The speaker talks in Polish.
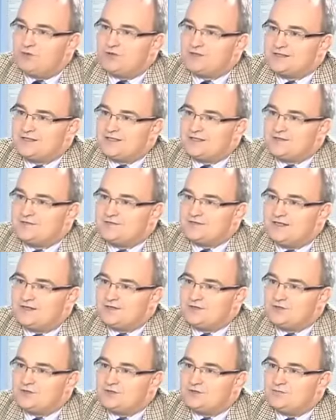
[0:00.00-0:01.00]
Polska jest w
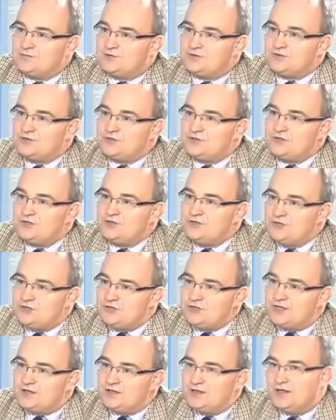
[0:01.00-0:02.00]
stanie się obronić
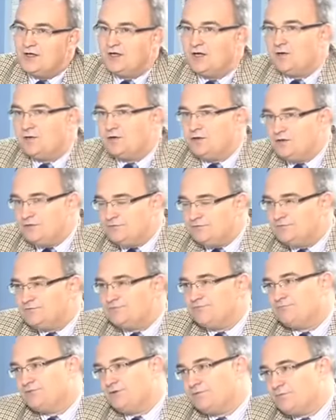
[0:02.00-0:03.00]
dzisiaj i w,
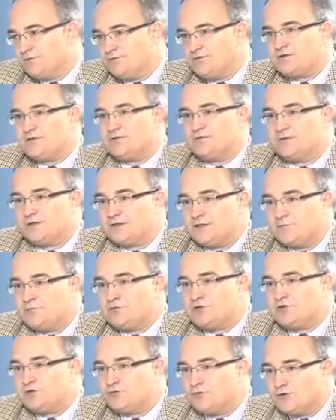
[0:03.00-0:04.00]
no, powiedzmy w takiej
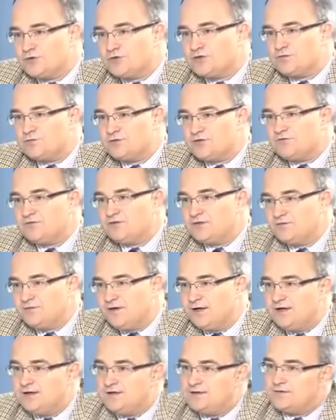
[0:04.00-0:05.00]
przyszłości
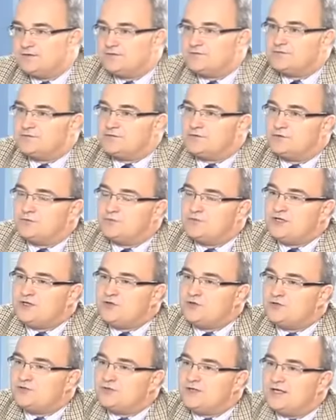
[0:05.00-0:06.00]
przewidywalnej, to w ciągu
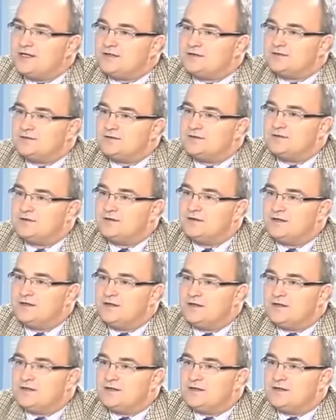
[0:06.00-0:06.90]
pięciu lat. Mhm.